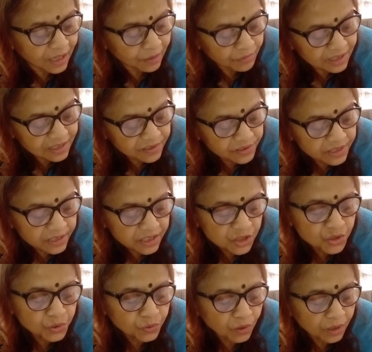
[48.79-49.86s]
আমাদের ছেলে
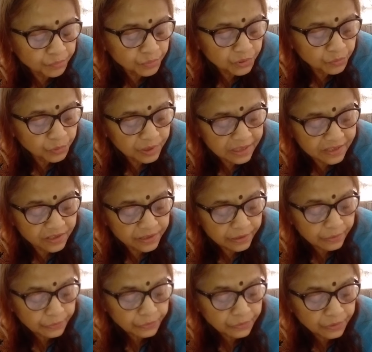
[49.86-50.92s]
সুকল্পও
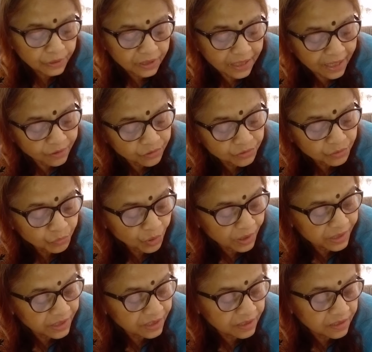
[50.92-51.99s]
বলেছিল এখনও
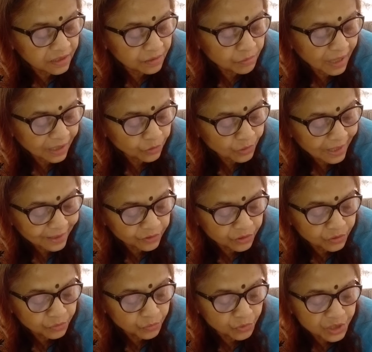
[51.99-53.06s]
বলে কি ভালো
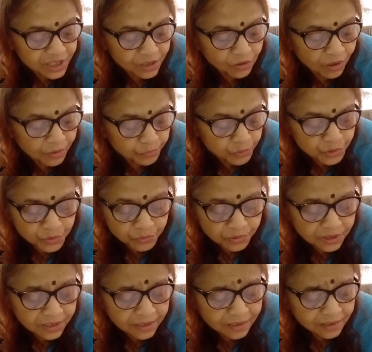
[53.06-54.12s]
লাগতো বসে গল্প
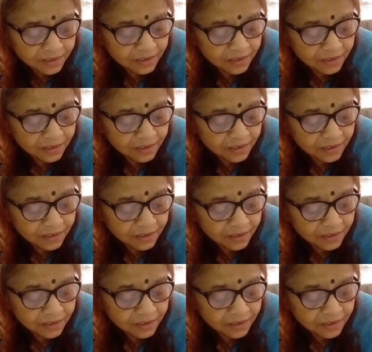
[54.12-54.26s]
শুনতে